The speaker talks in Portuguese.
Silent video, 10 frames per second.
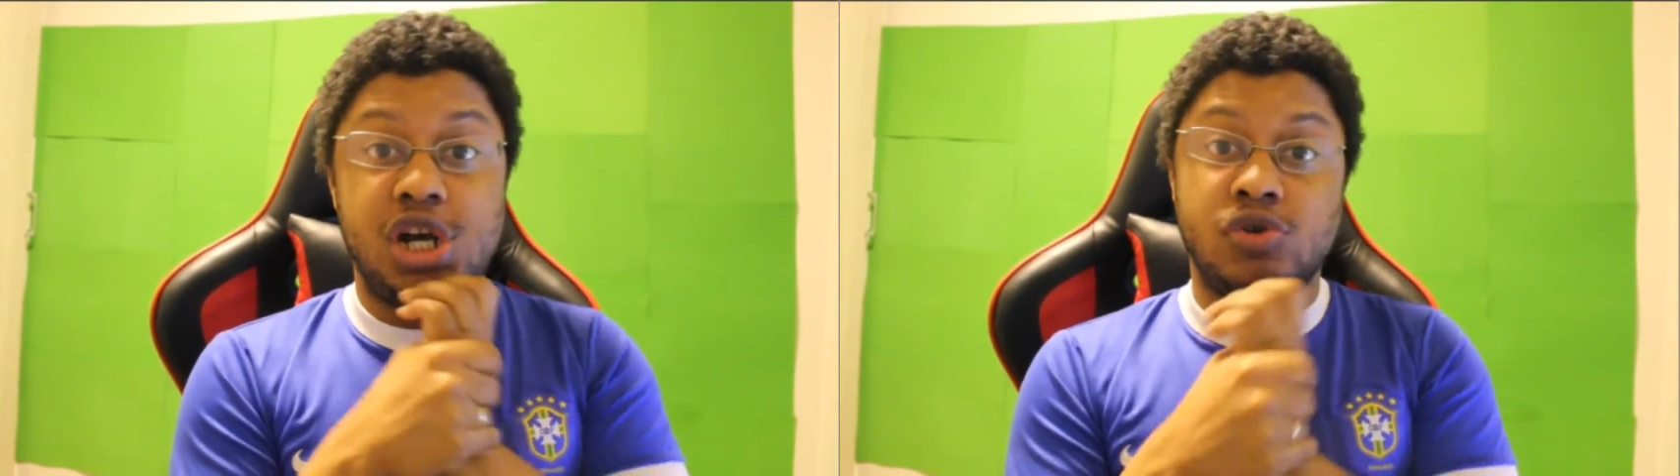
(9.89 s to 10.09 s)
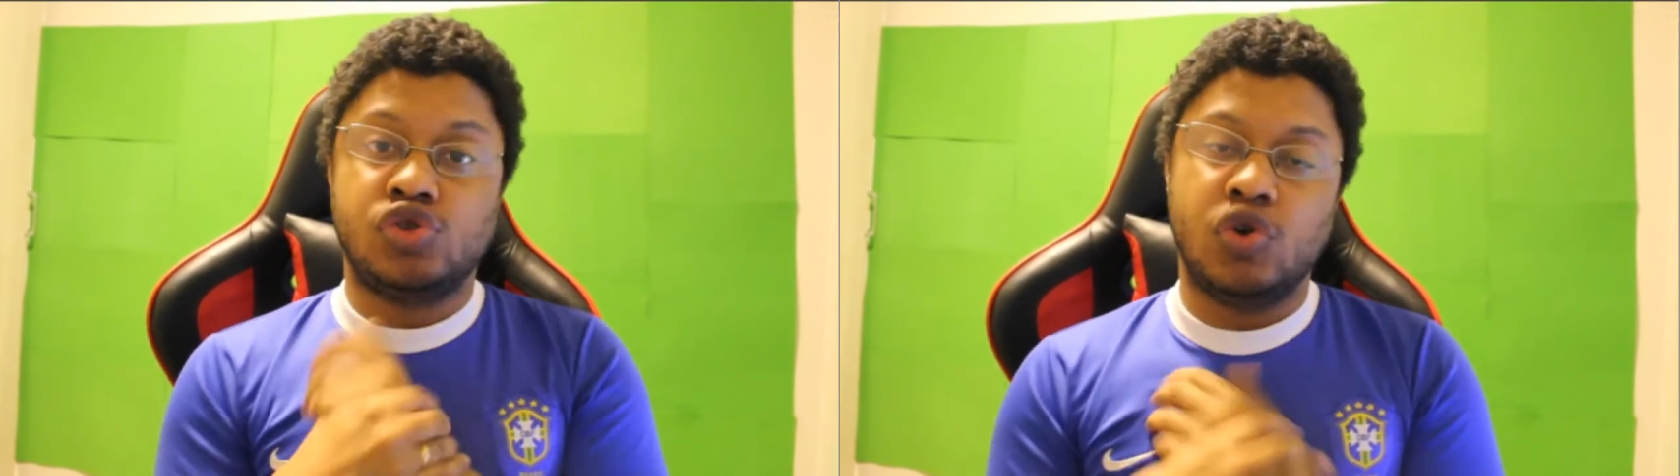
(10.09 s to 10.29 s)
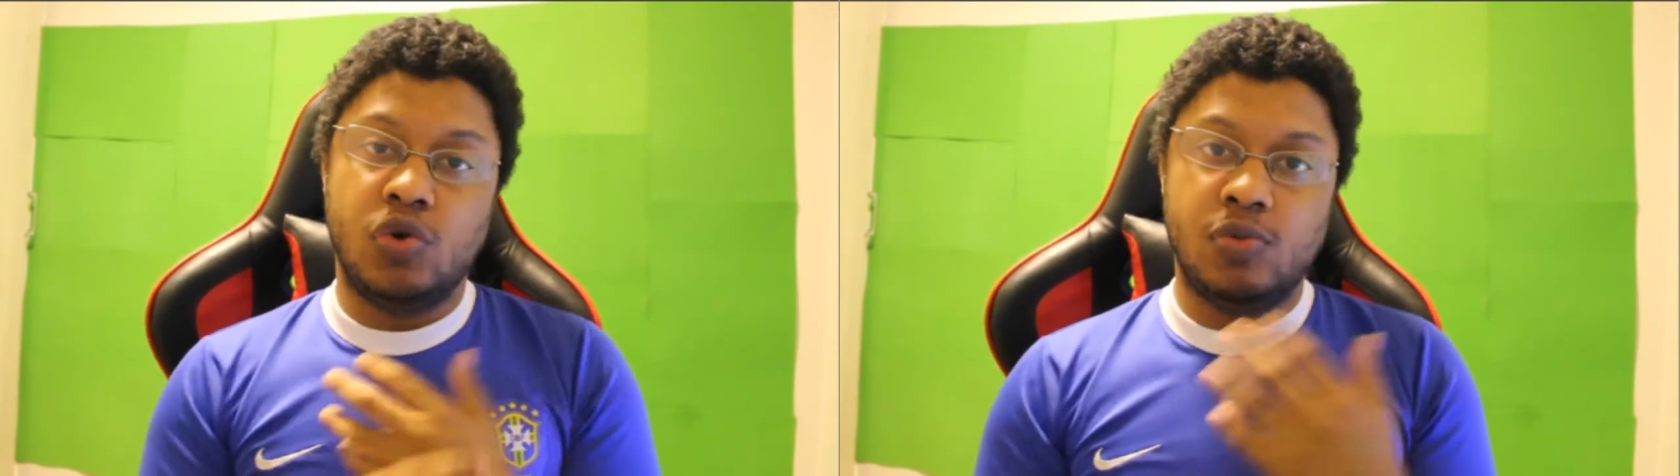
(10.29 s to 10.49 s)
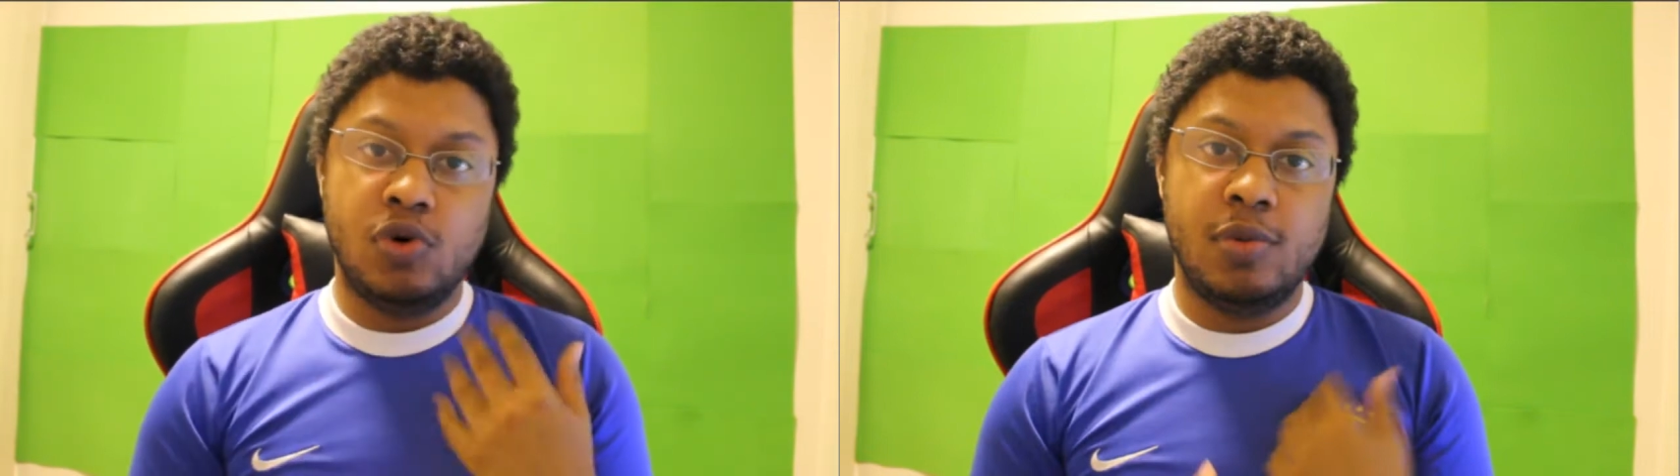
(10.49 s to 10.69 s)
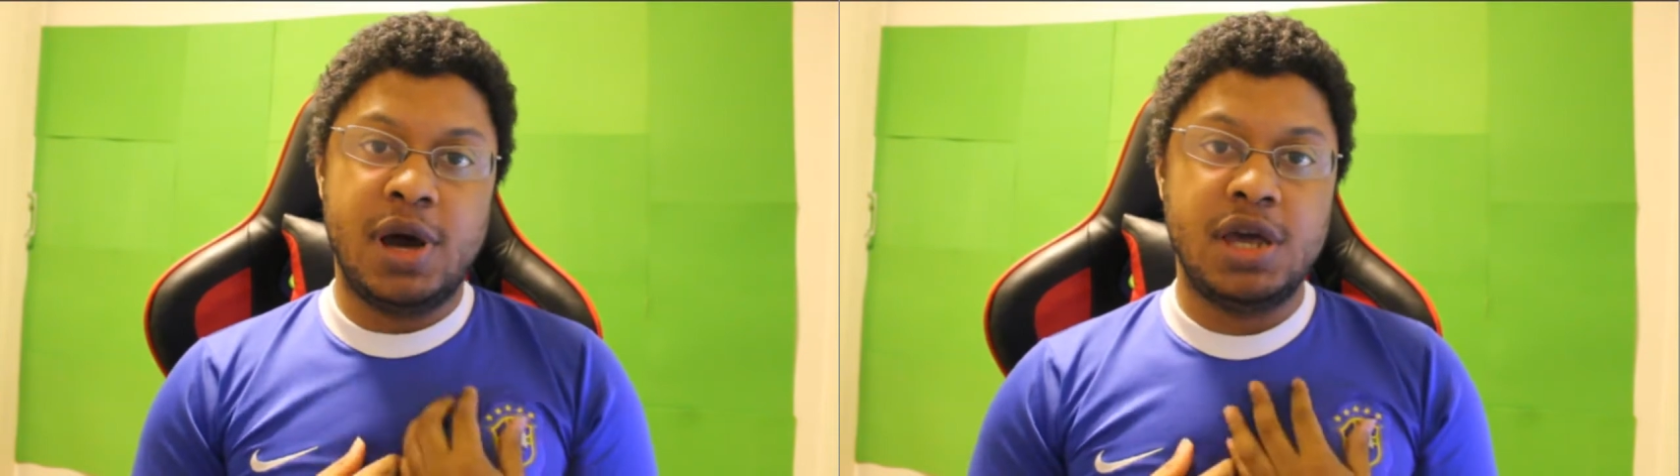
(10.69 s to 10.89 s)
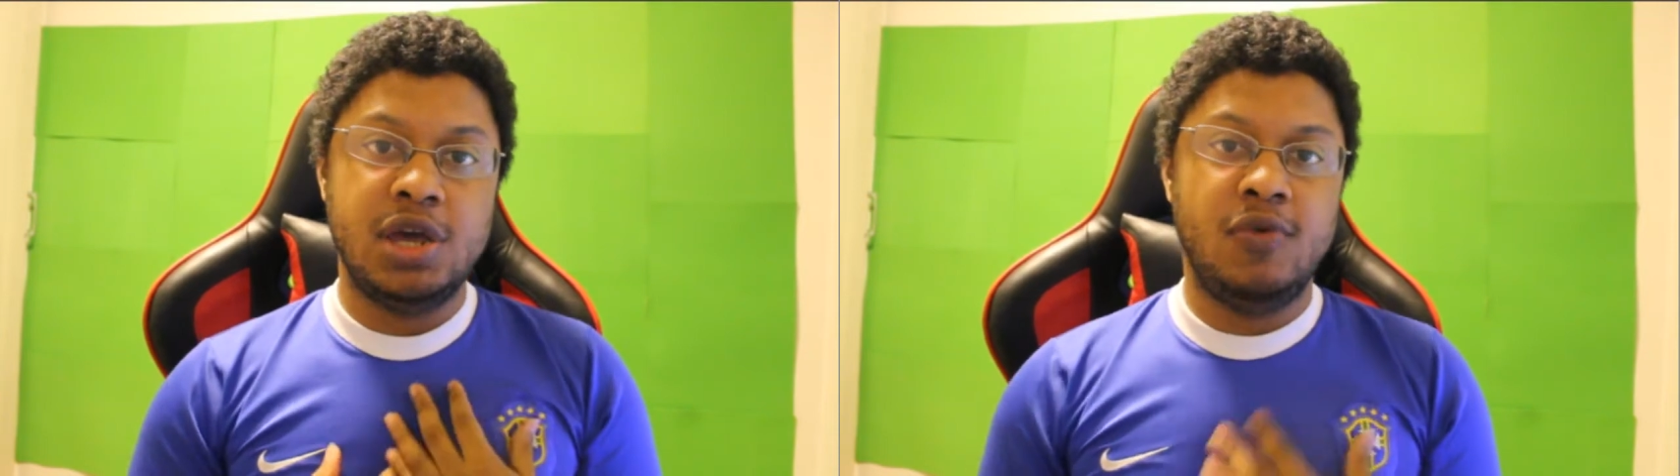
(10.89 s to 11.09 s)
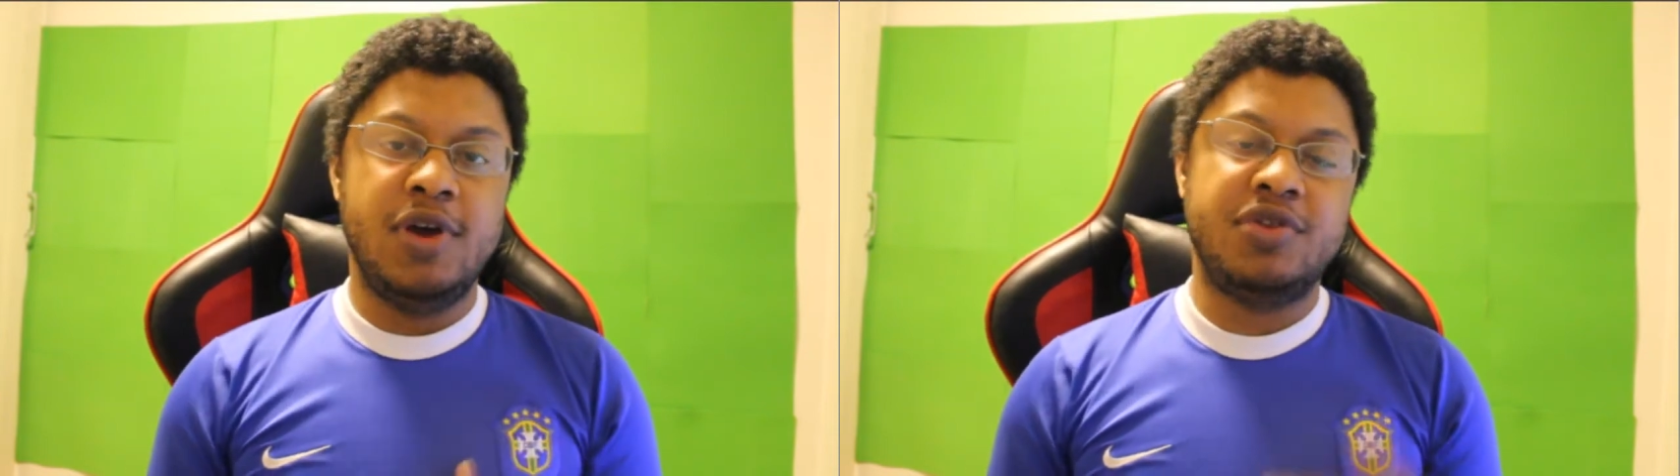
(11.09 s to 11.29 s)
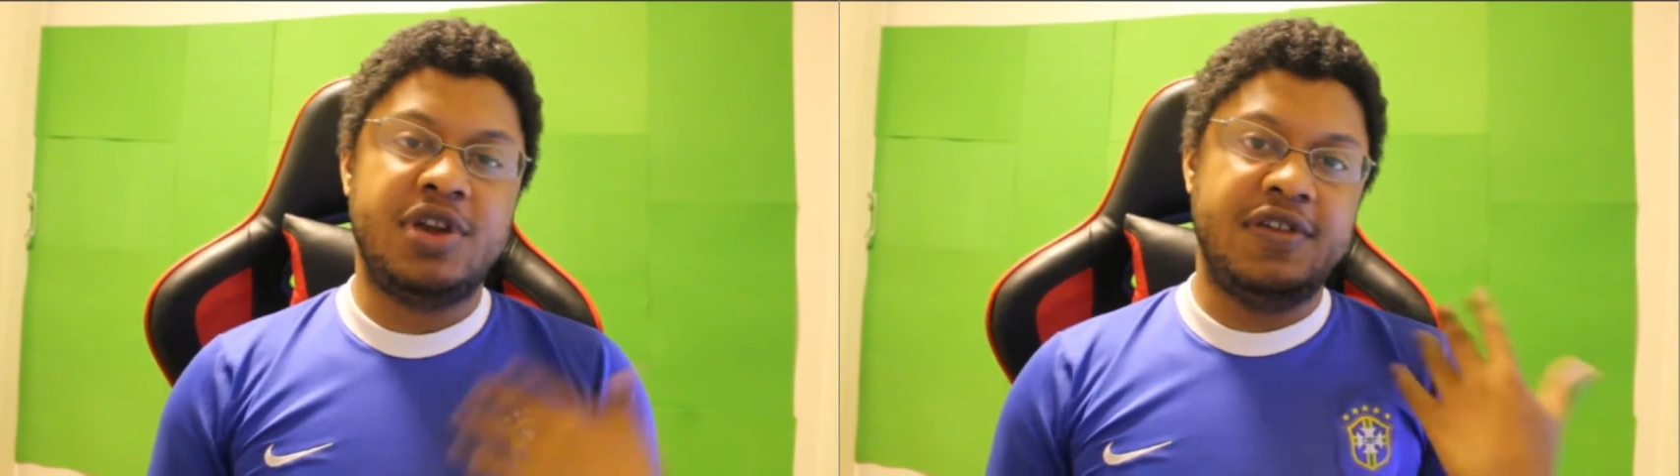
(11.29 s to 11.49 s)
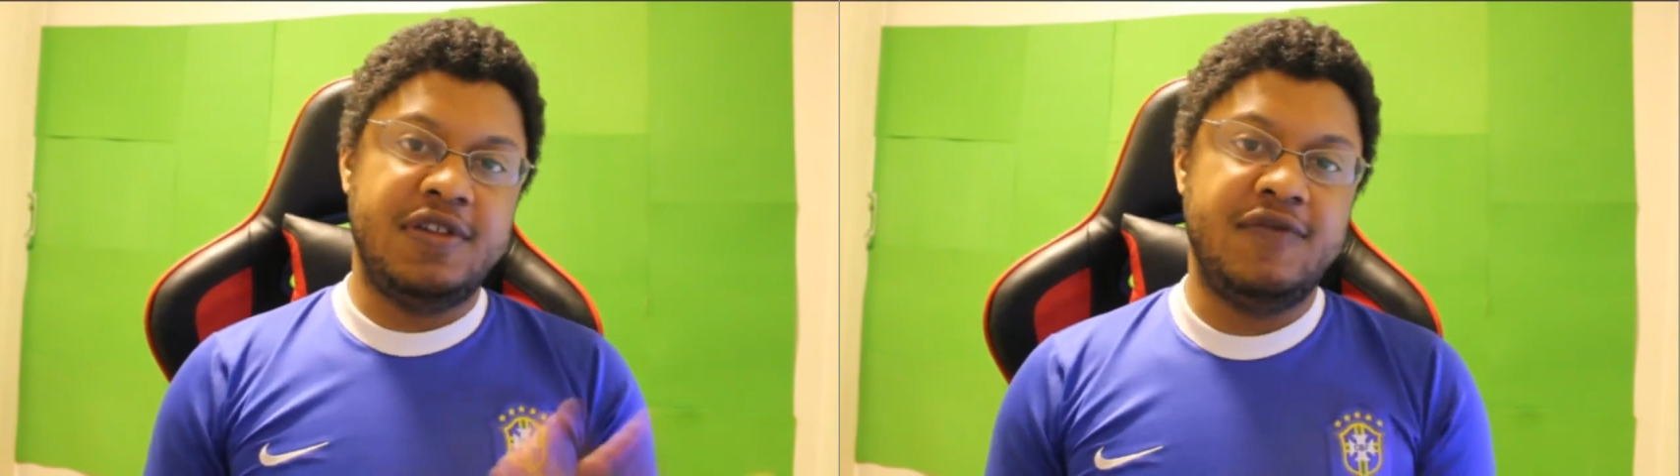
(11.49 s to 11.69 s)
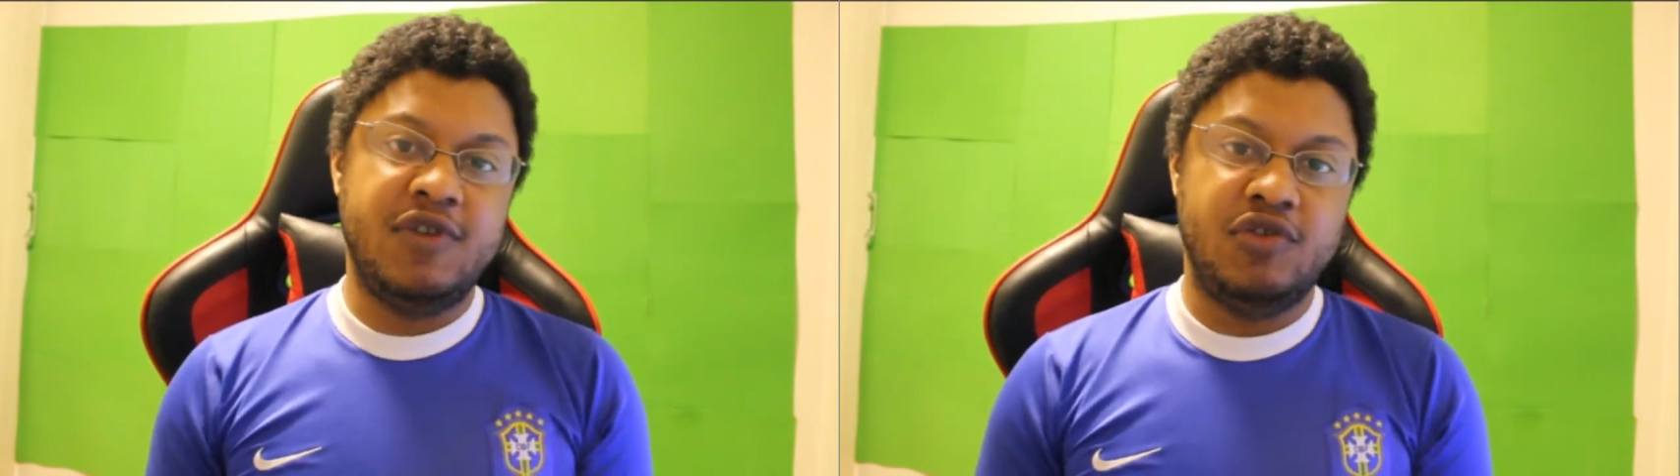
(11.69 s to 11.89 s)
eu sou Muma e eu venho trazer
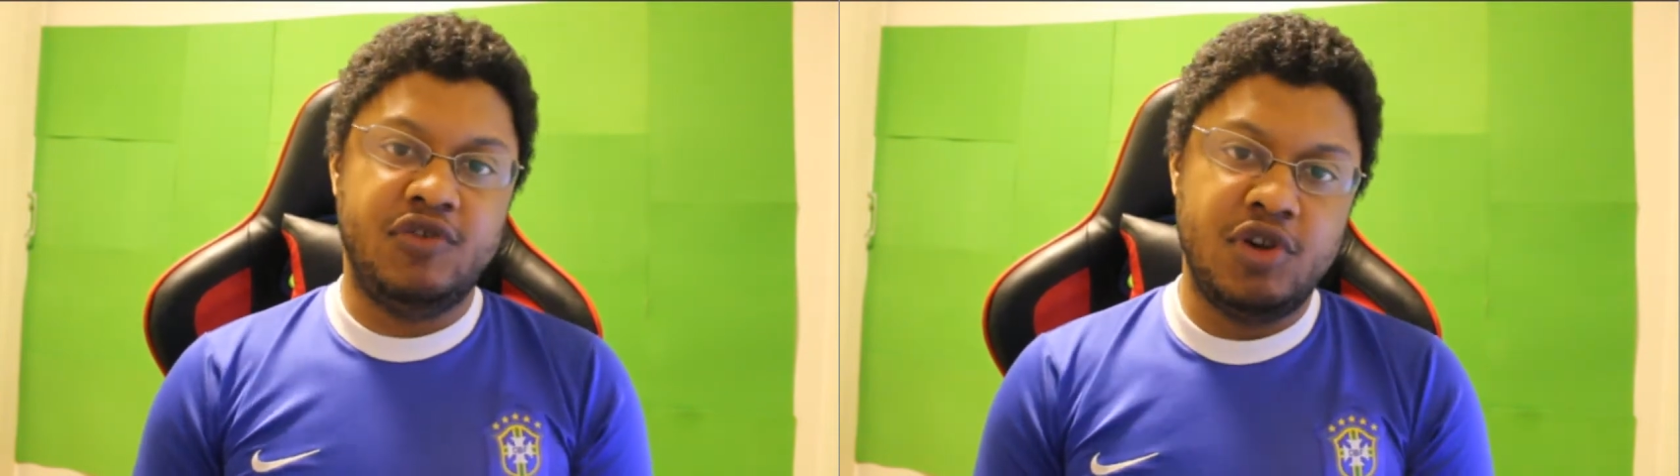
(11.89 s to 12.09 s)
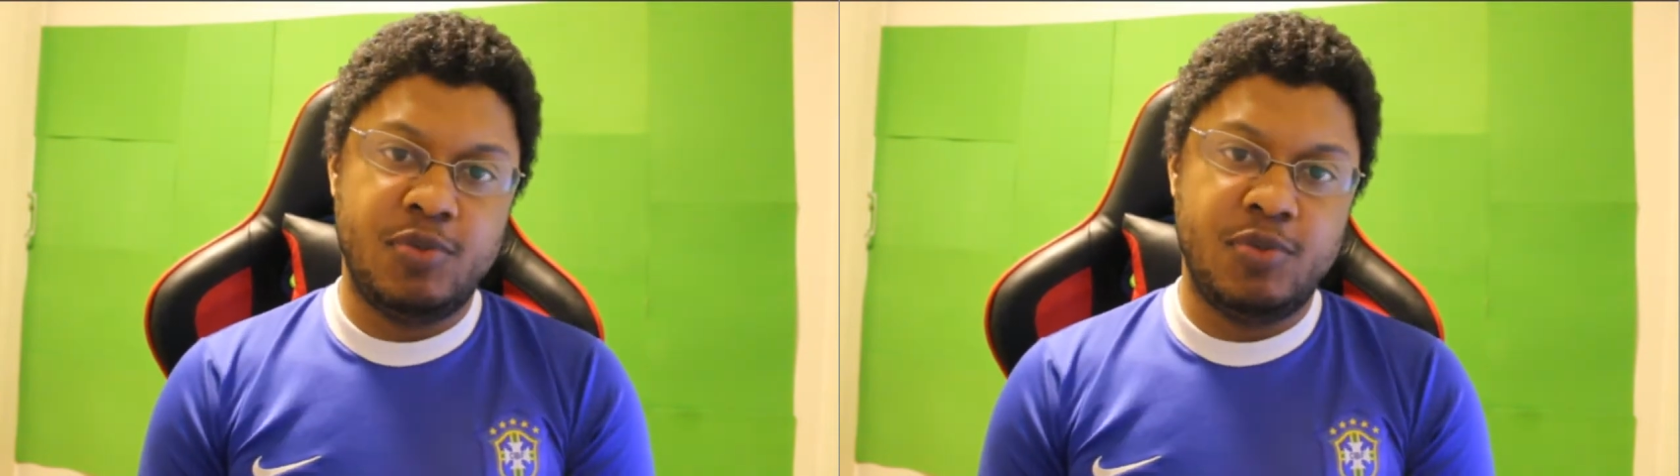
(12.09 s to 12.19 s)
esse videozinho,